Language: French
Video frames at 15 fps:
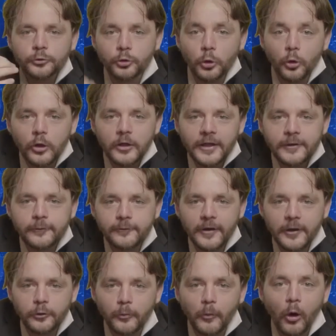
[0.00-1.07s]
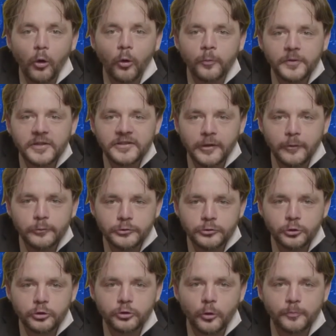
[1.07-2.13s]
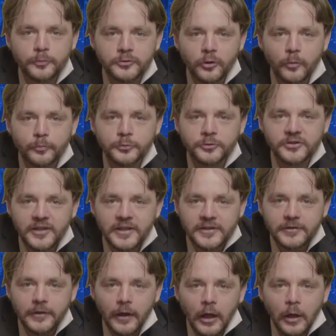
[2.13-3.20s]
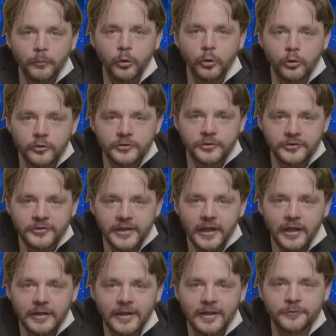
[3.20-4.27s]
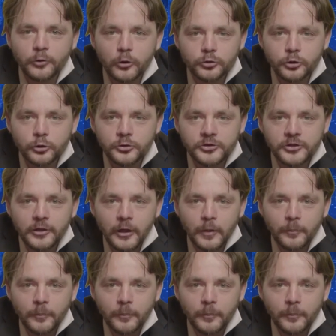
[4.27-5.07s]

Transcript: Tous les gouvernements ont pris des mesures de plus en plus strictes pour contenir la dangereuse